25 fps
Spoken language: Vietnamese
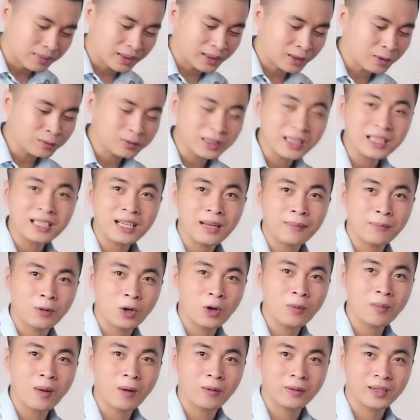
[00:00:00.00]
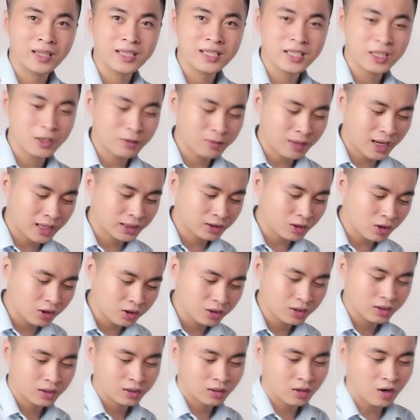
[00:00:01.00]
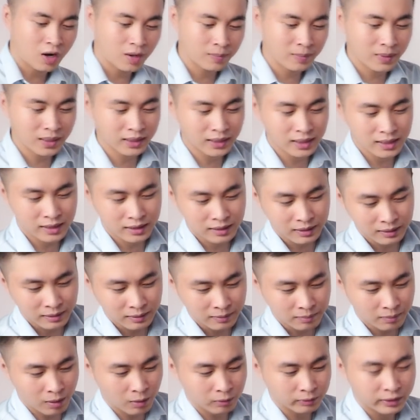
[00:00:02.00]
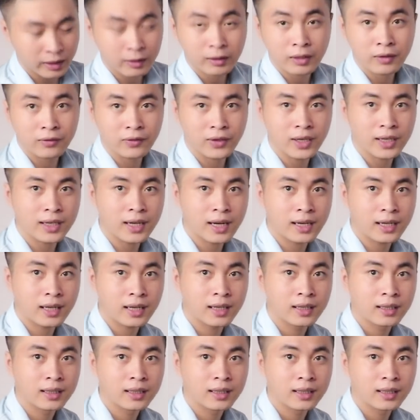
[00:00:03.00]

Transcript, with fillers: mình không thích làm nó mỏng cái chiều này thôi còn mà cái mỏng theo cái viền này này